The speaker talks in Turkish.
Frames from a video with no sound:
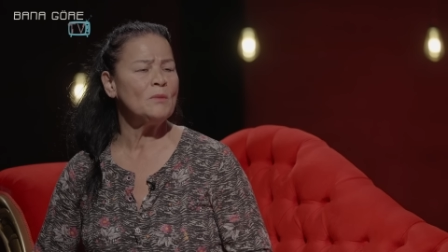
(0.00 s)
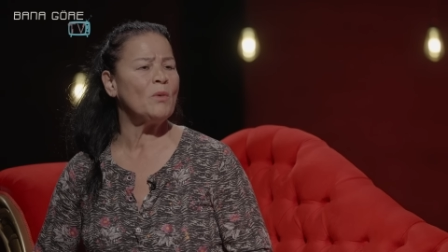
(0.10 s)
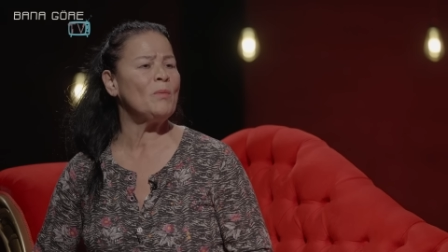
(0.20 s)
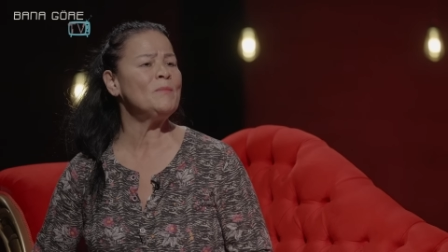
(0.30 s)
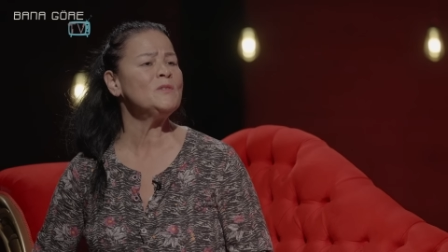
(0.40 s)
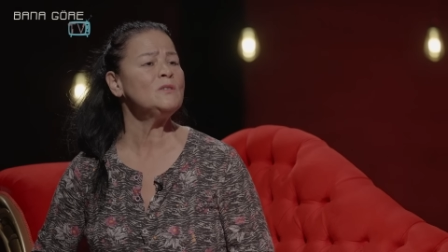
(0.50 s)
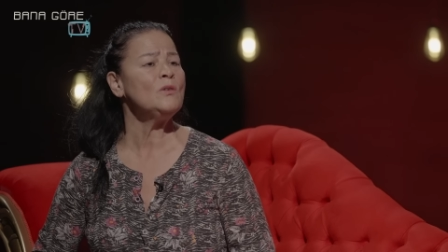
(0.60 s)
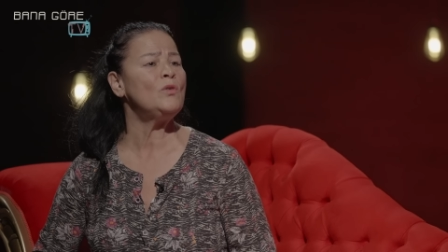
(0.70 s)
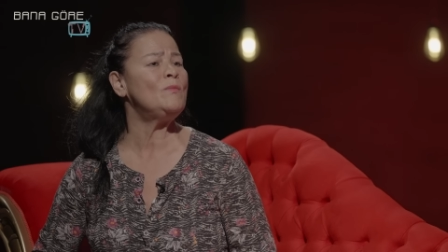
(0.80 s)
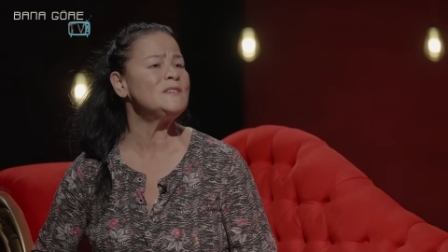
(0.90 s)

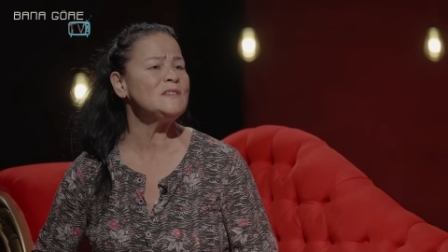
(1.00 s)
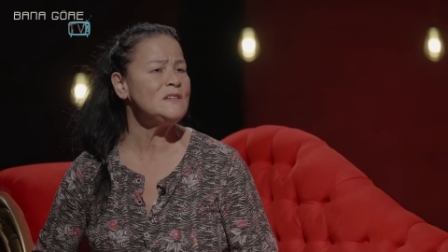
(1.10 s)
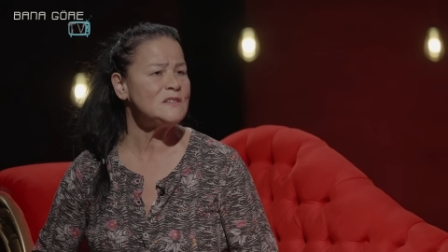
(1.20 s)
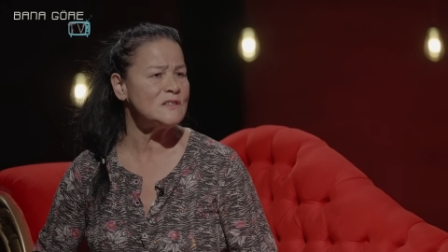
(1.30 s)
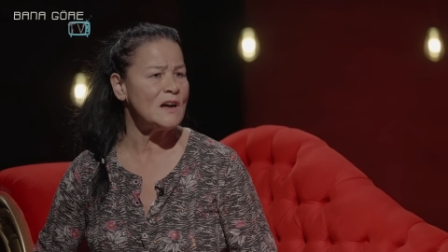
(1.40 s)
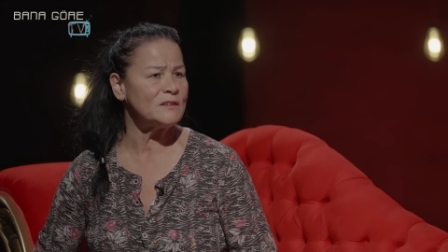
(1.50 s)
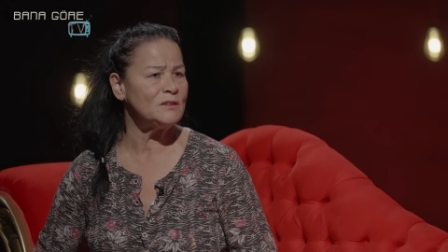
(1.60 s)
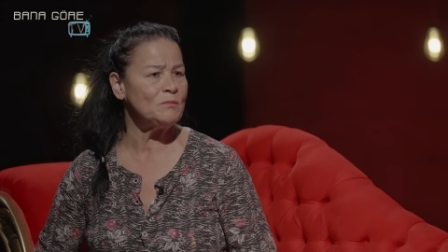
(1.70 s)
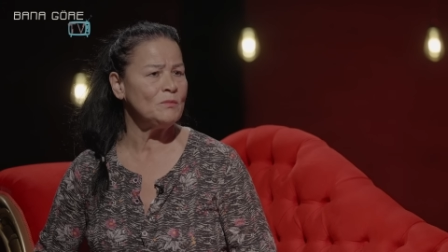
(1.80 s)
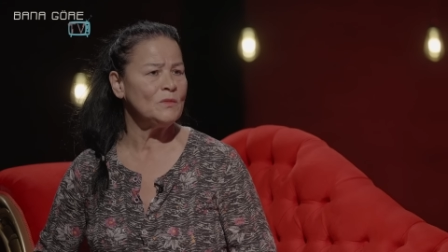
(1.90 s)
Babamın ölmesini isterdim